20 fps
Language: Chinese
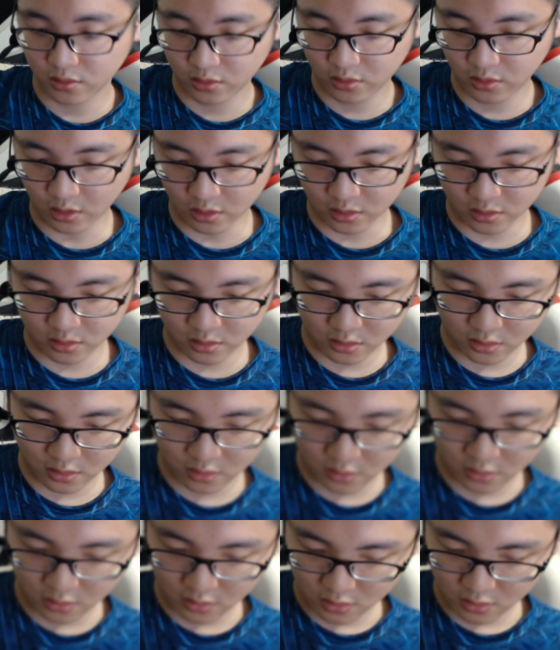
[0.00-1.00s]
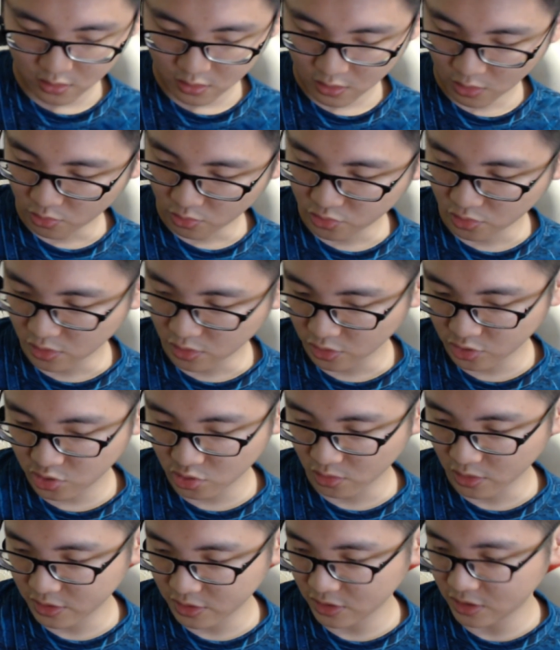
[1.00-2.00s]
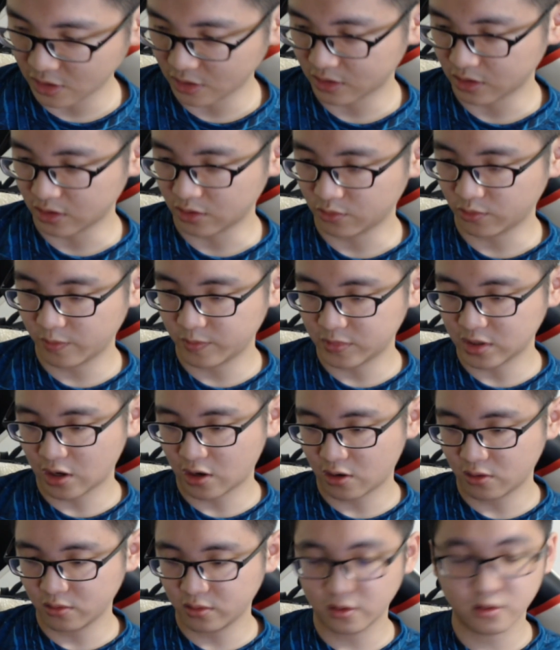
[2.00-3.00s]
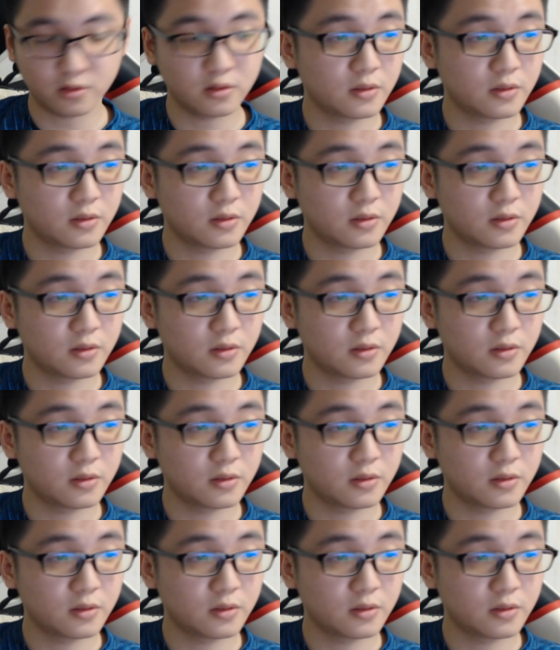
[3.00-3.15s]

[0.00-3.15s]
那那我觉得旧的机型可能会比较好一点。